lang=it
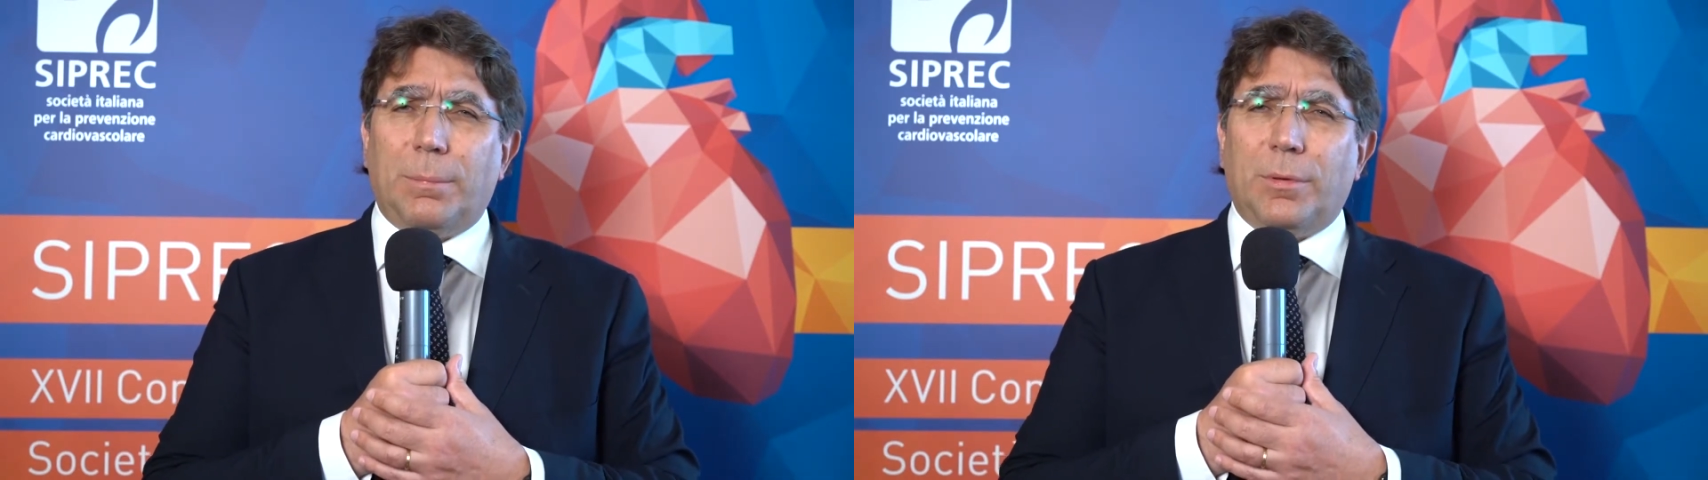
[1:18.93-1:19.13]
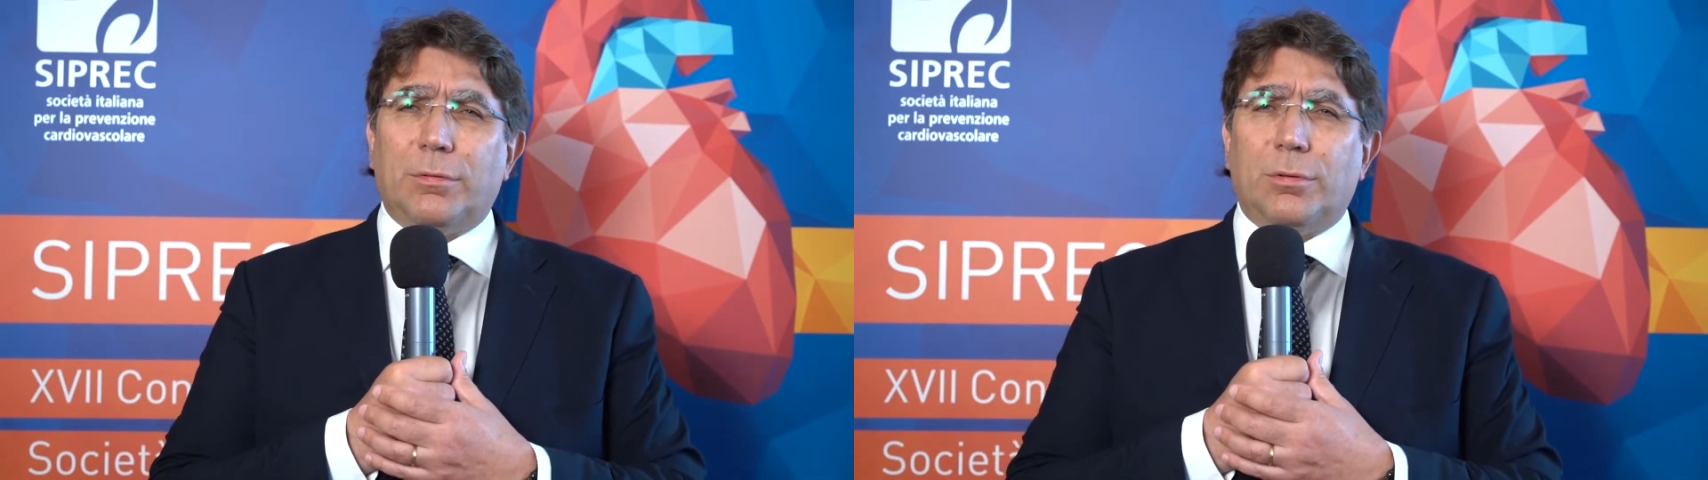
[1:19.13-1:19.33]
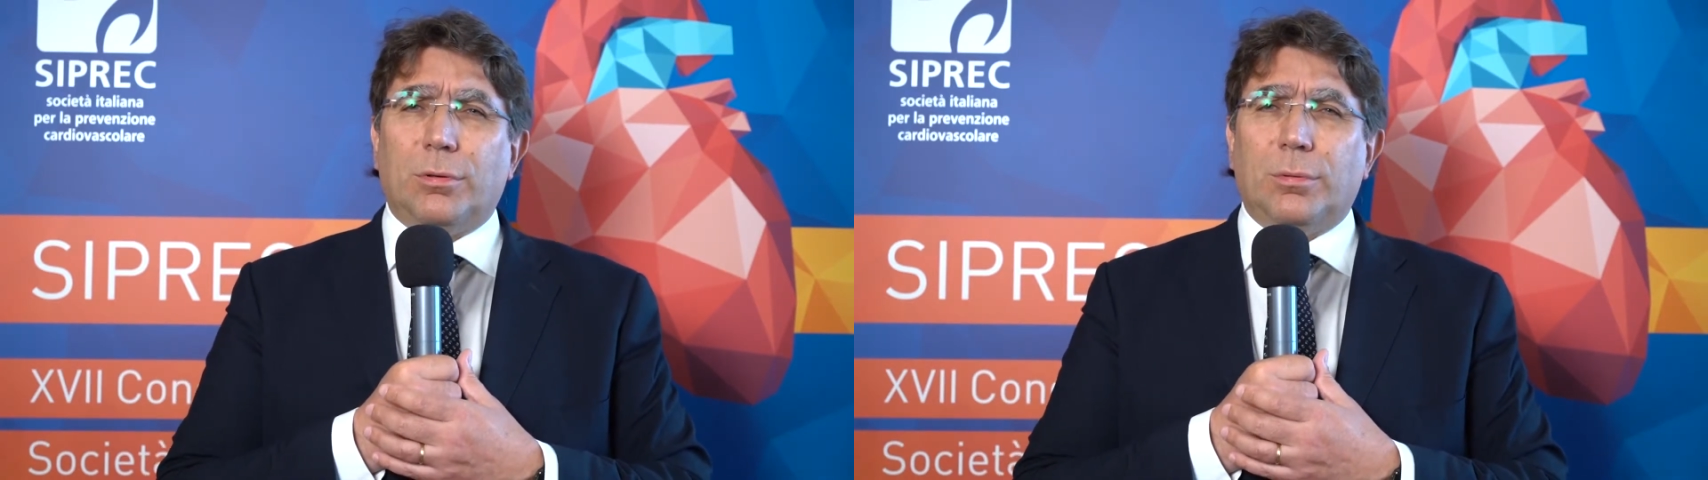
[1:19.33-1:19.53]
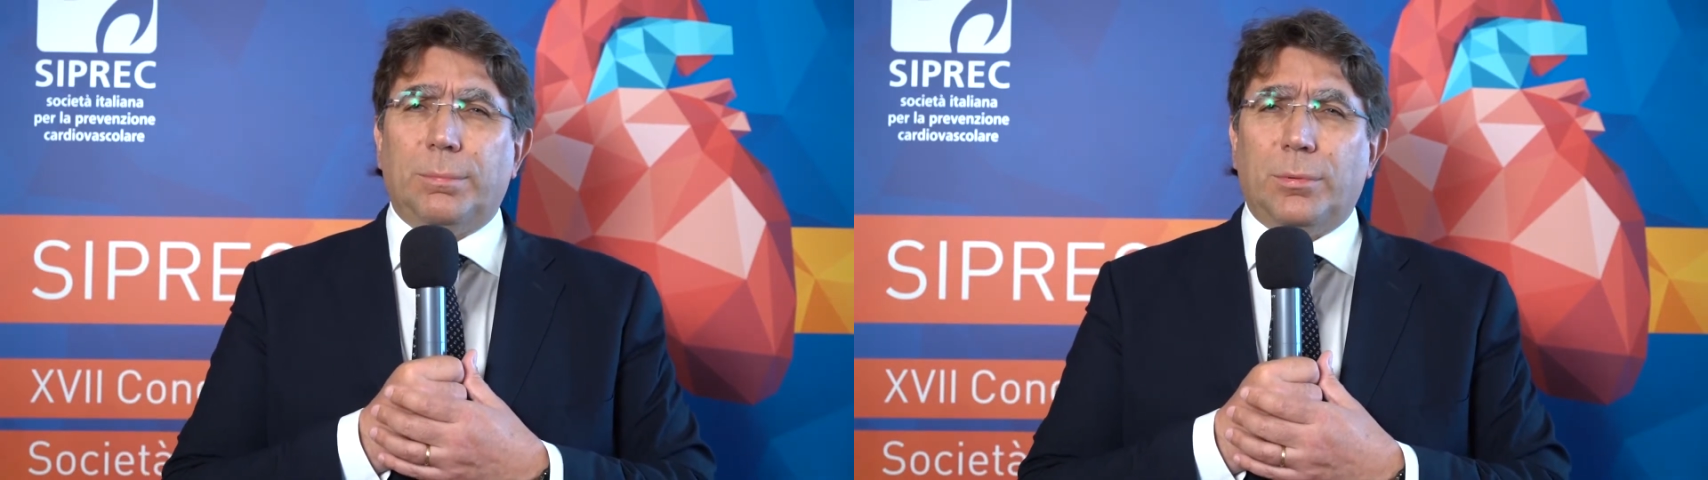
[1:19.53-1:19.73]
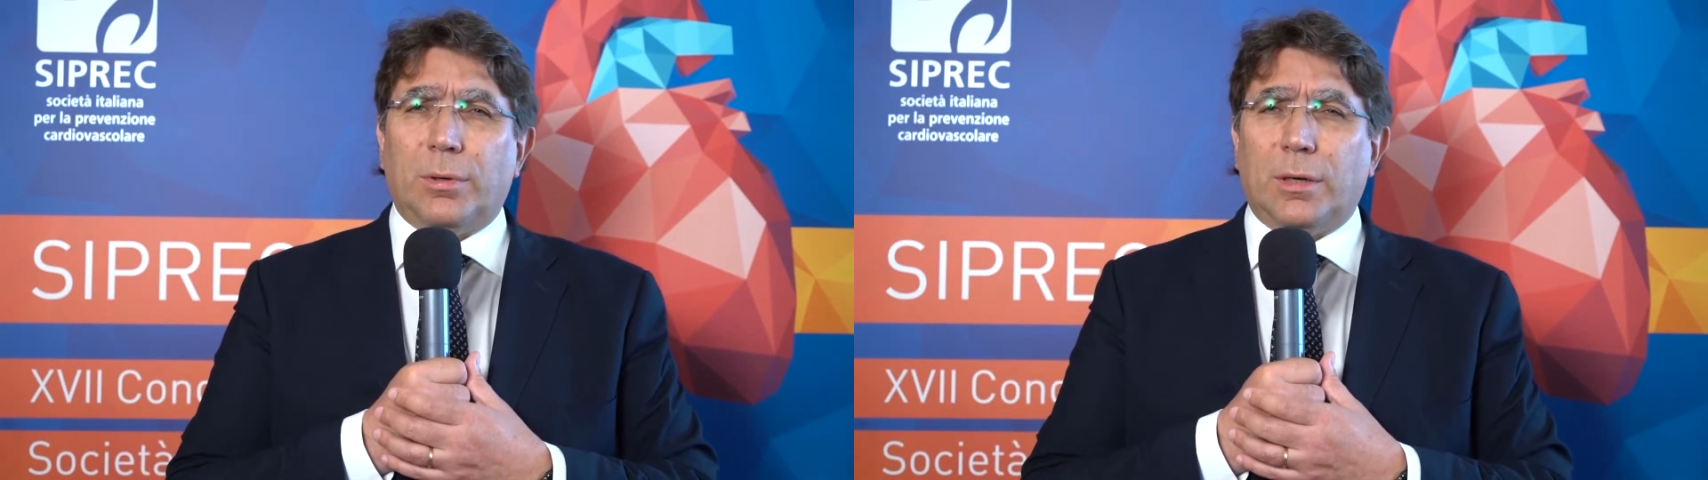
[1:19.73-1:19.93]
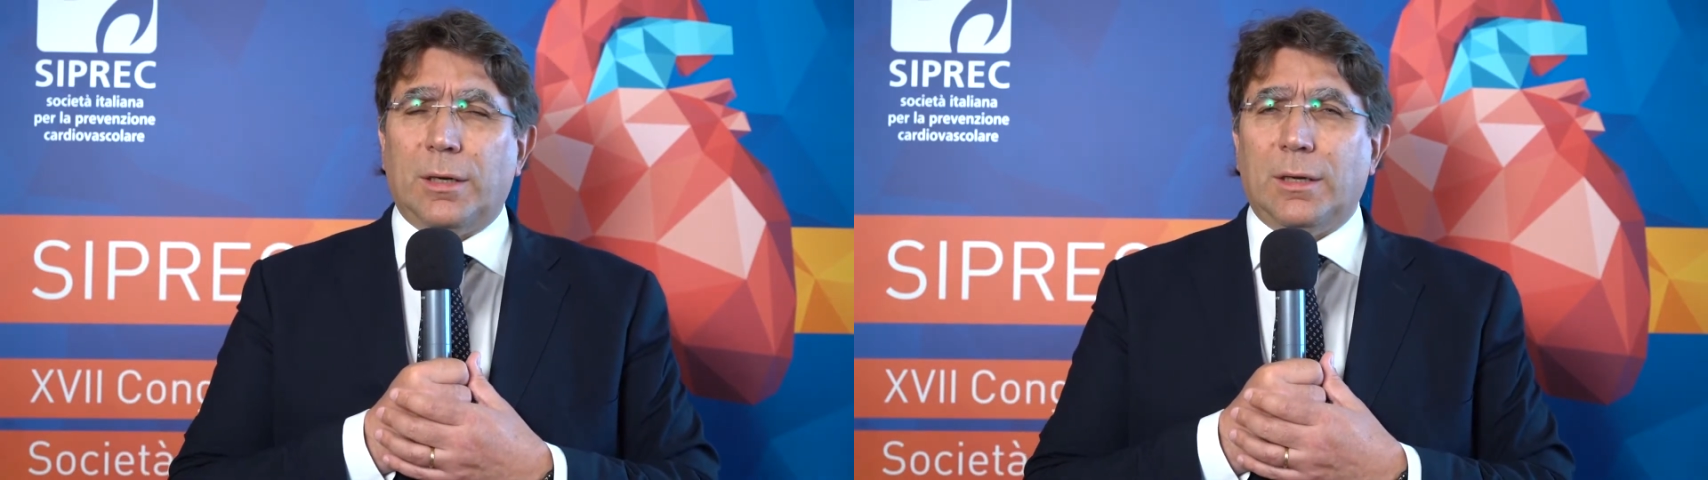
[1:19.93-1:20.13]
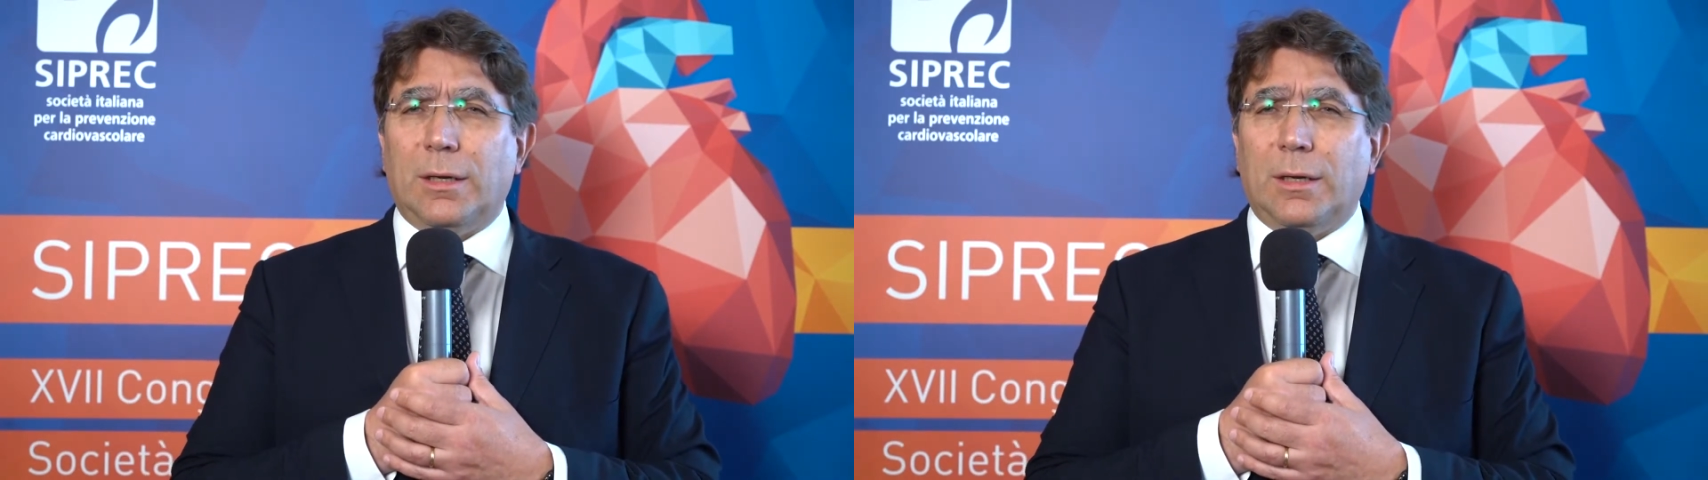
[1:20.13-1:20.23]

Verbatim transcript: possono comporre